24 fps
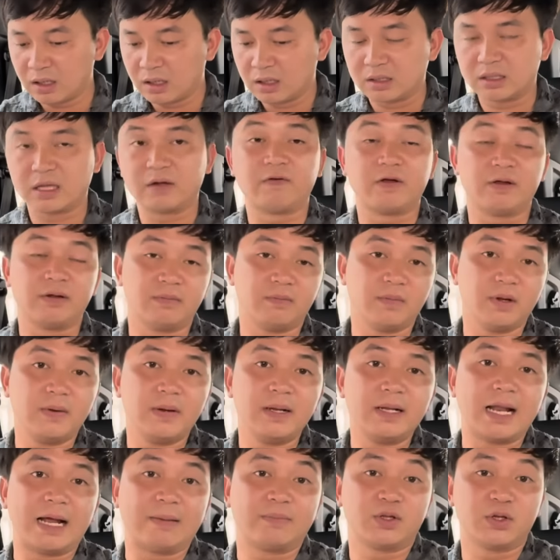tại vì BB
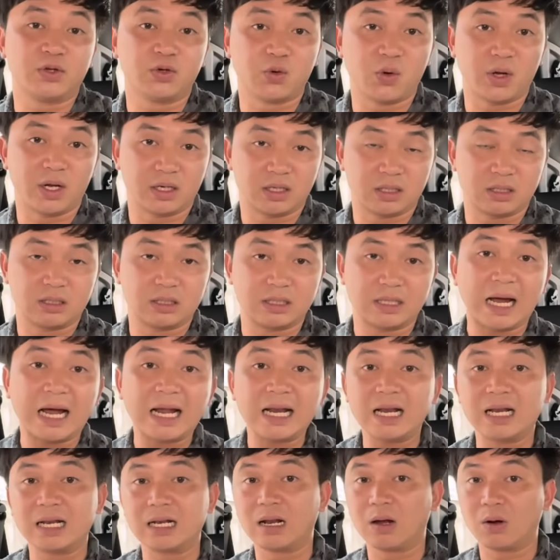làm thiện nguyện khá
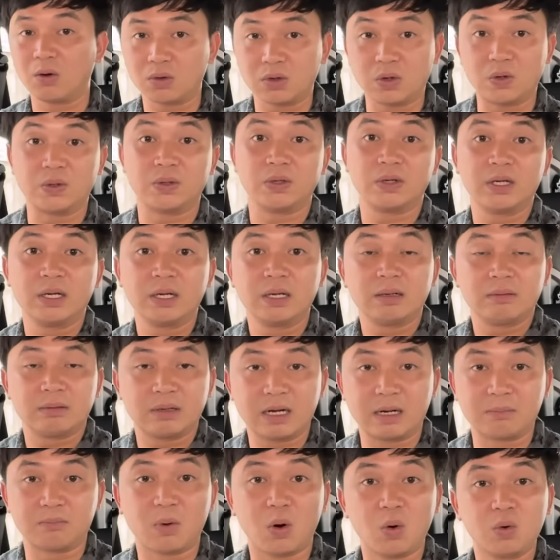là lâu rồi
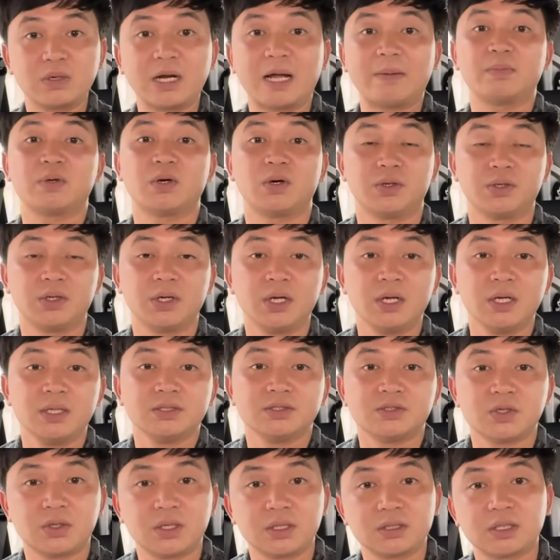gần 4 năm rồi
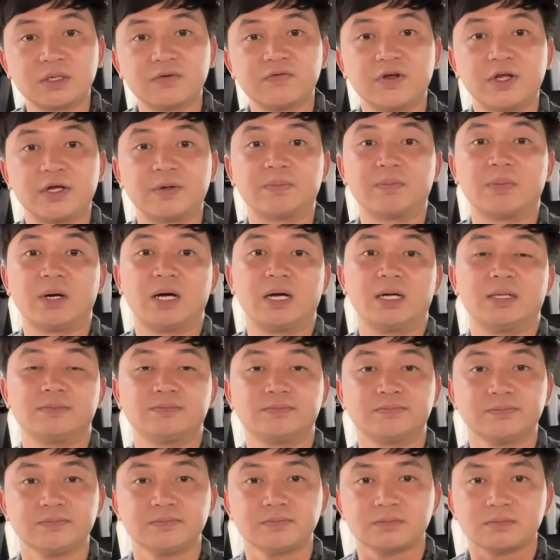cho nên cái việc mà
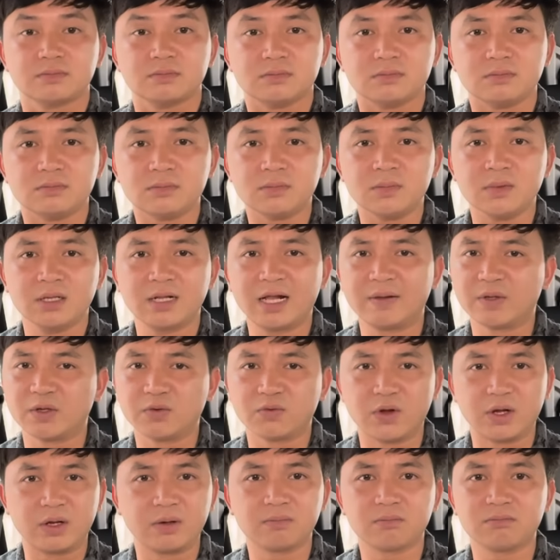làm thiện
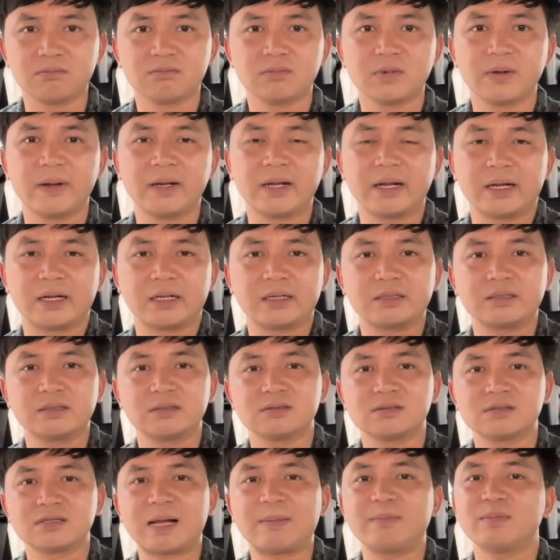nguyện BB đã
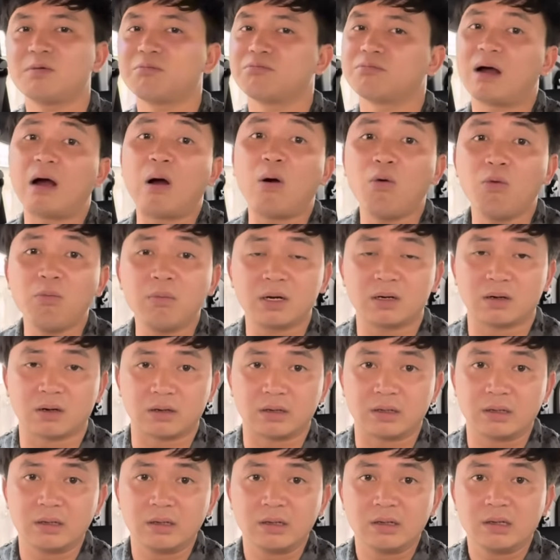thấm trong máu mình rồi
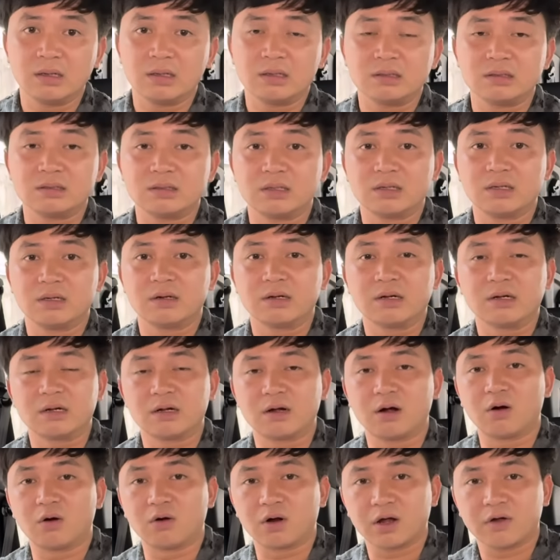
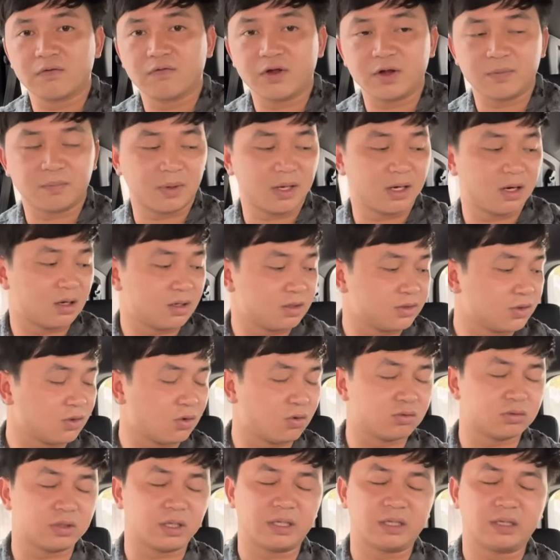còn cái việc mà lợi
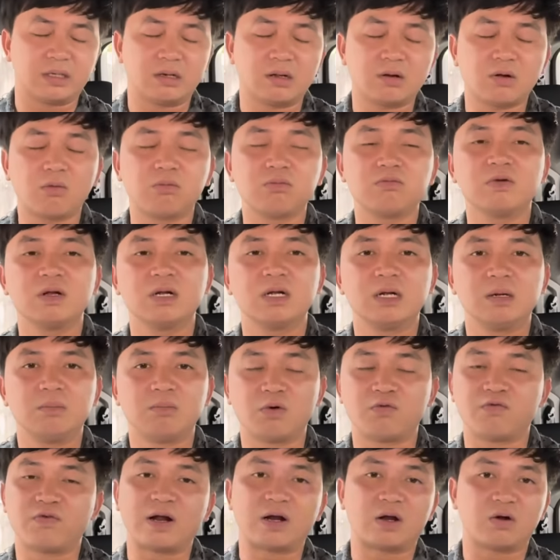nhuận thì nó cũng
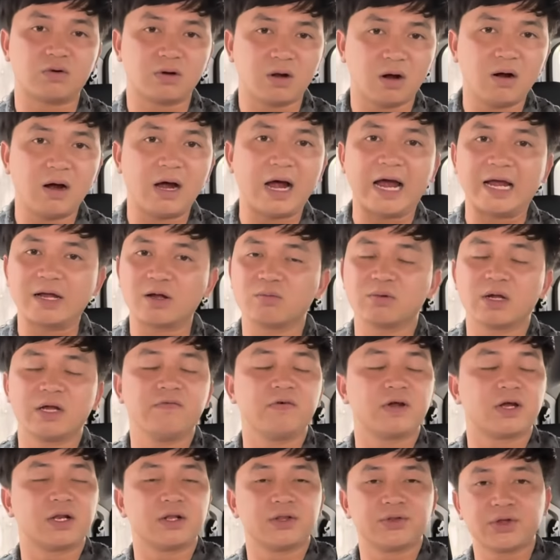một phần nào đó ai cũng nghĩ
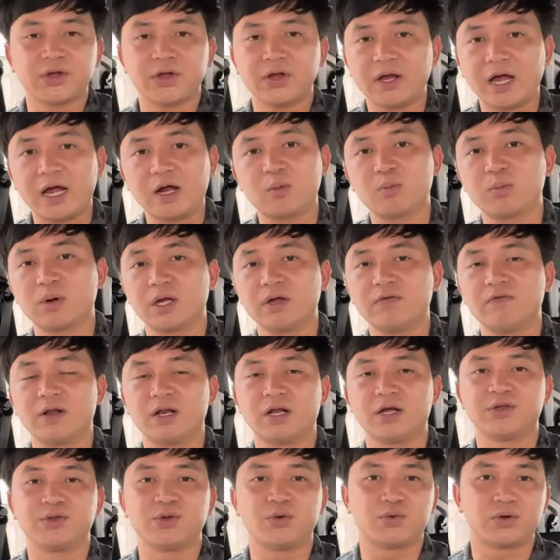về kinh tế ai cũng nghĩ về
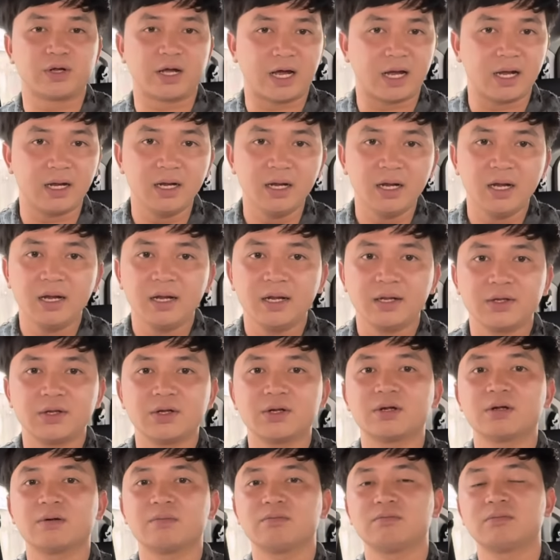lợi nhuận cả
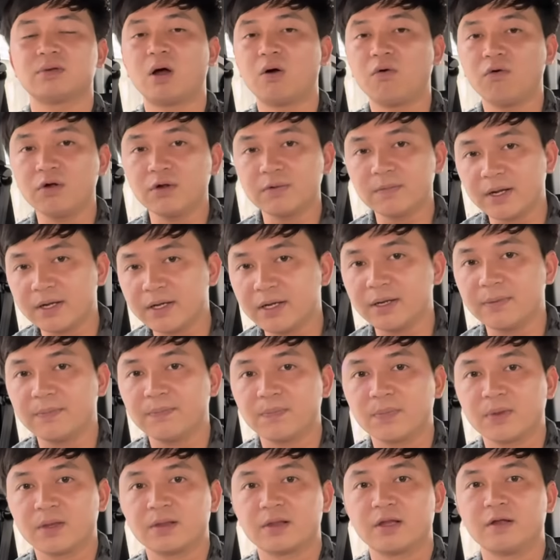nhưng đối với bi ấy
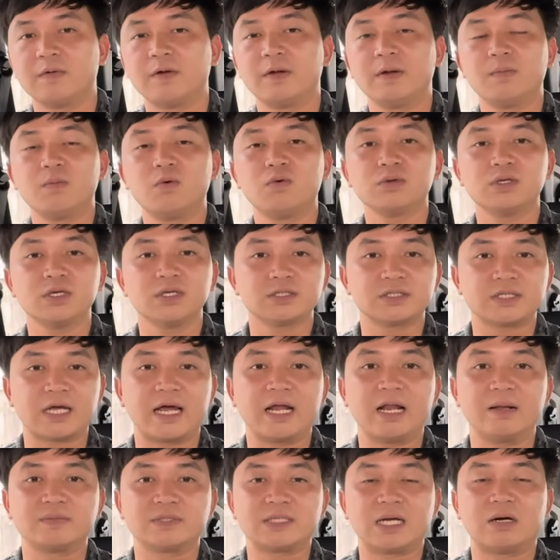thì bi muốn chia
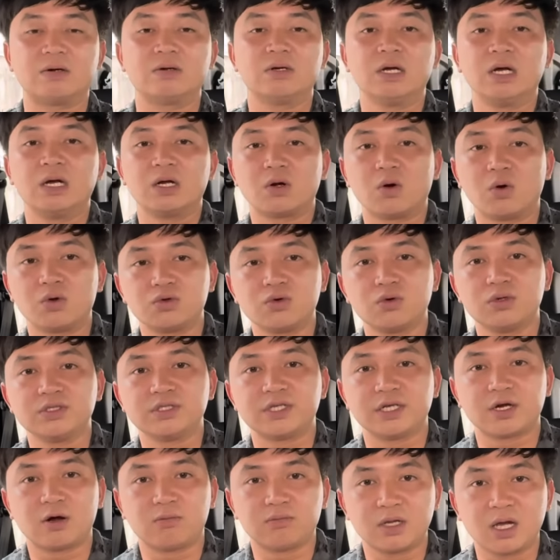sẻ làm sao cô chú anh
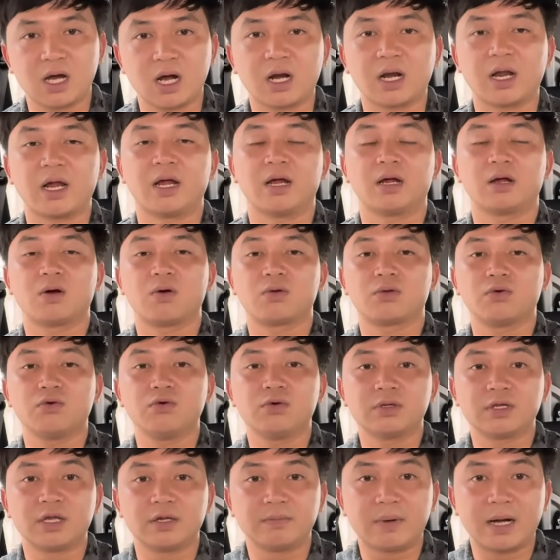chị công nhân nè cô chú
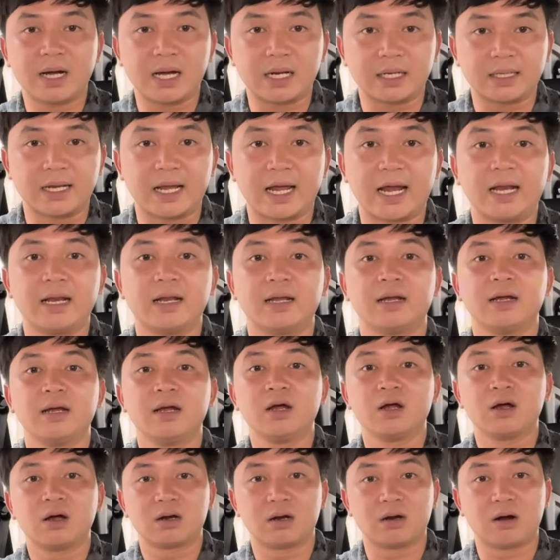anh chị bán hàng lẻ nè
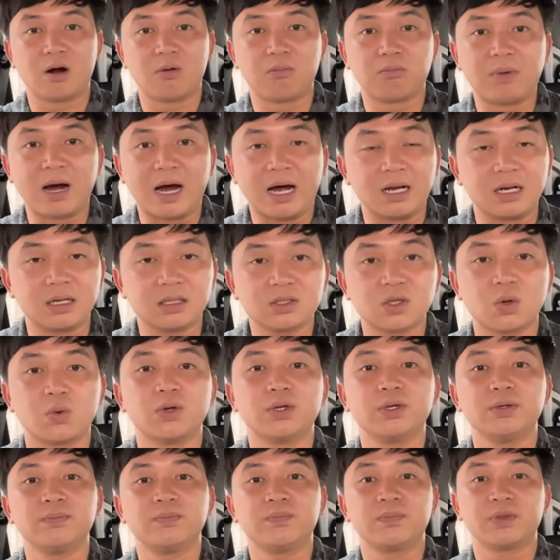rồi ông bà lớn
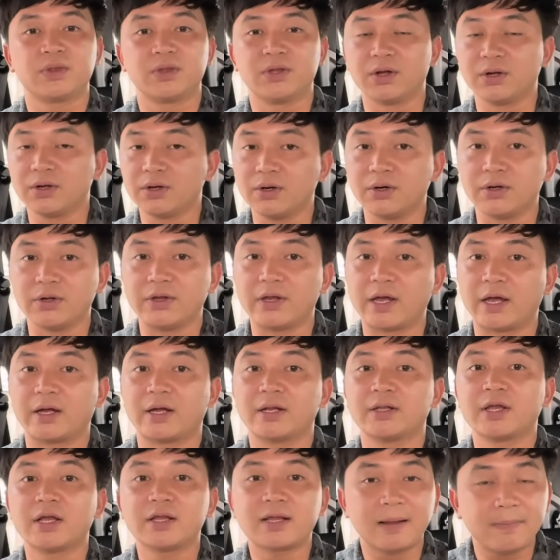tuổi những người dạy
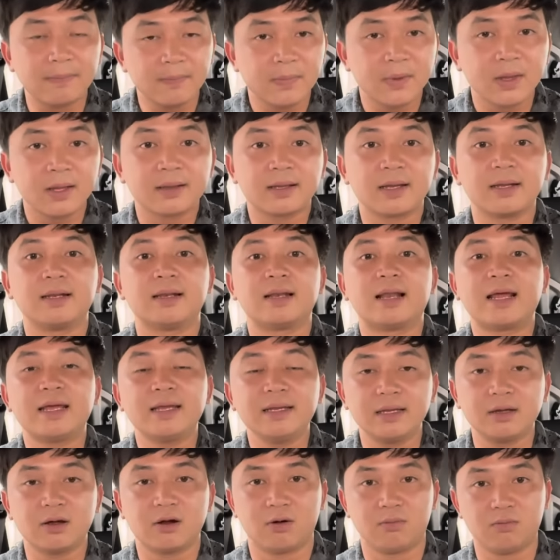kinh tế thấp thì lấy
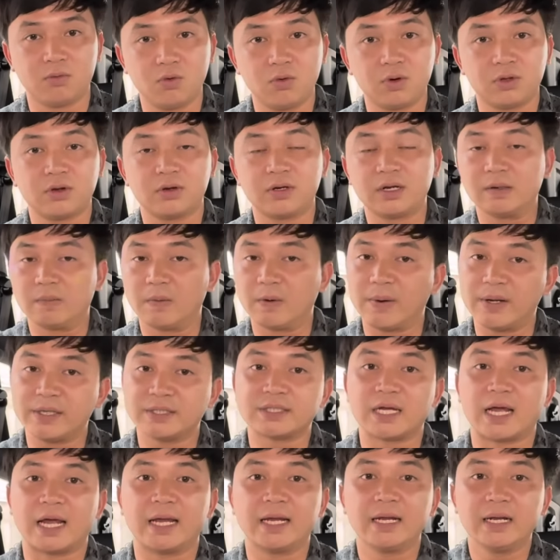gì họ mua cho nên baby
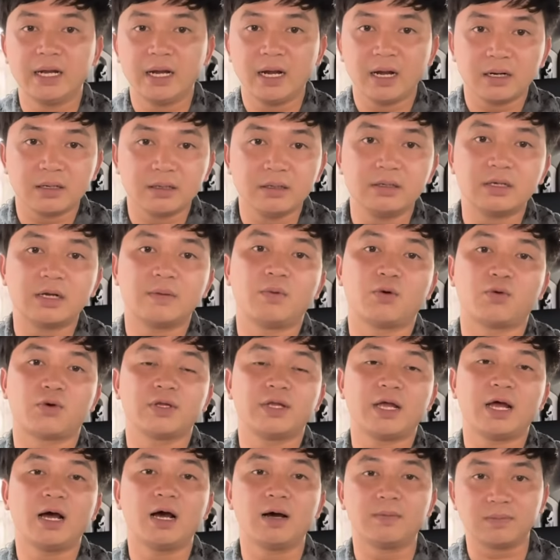sẽ đưa ra một cái
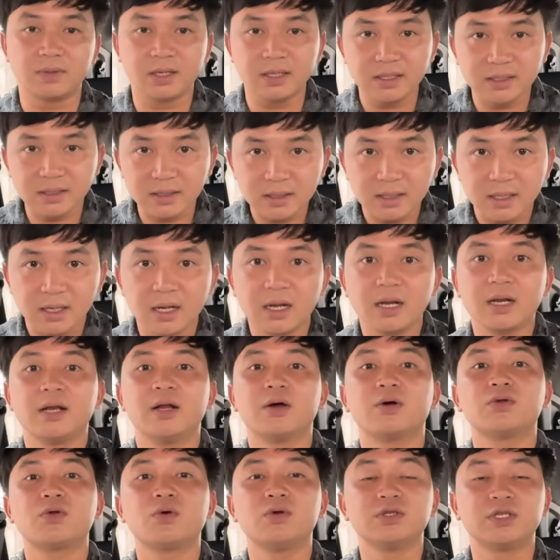giá hợp lý
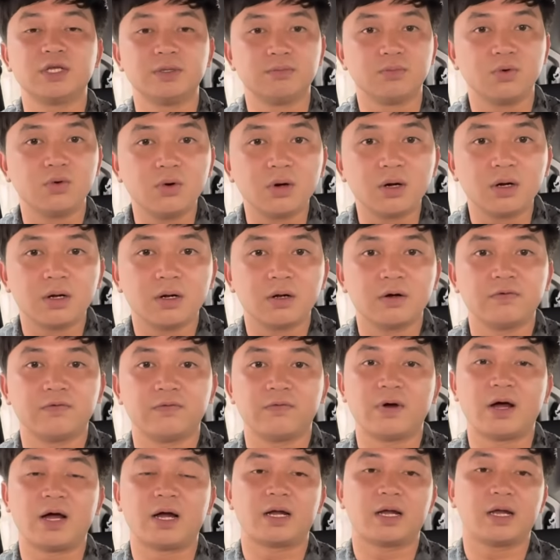để cô chú anh chị mua
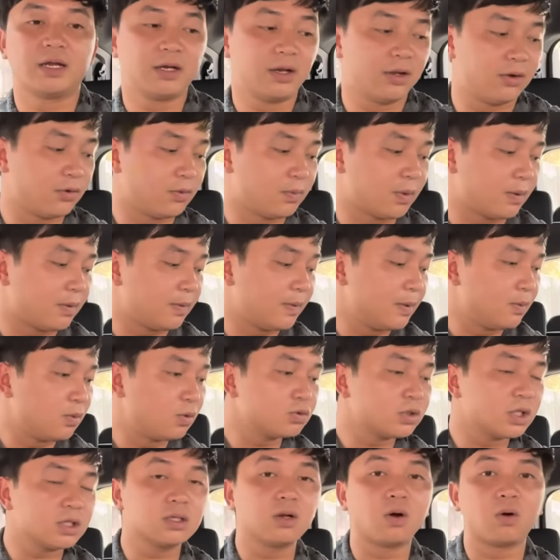và cái điều mà baby
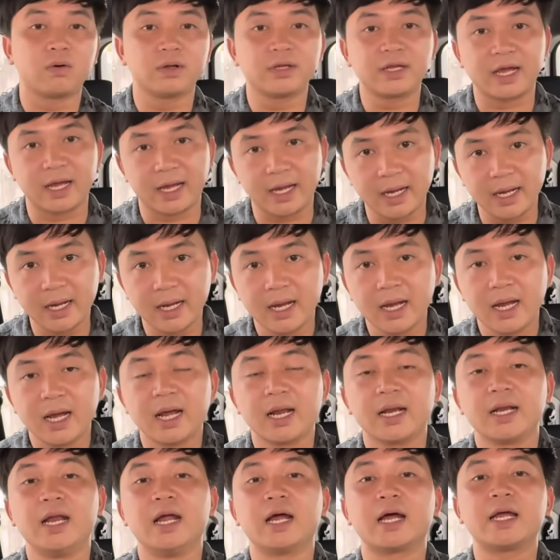muốn tiết lộ ở nhà
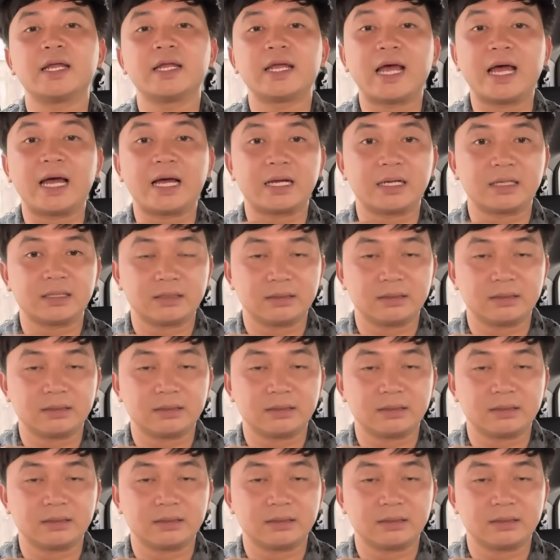để cái nhà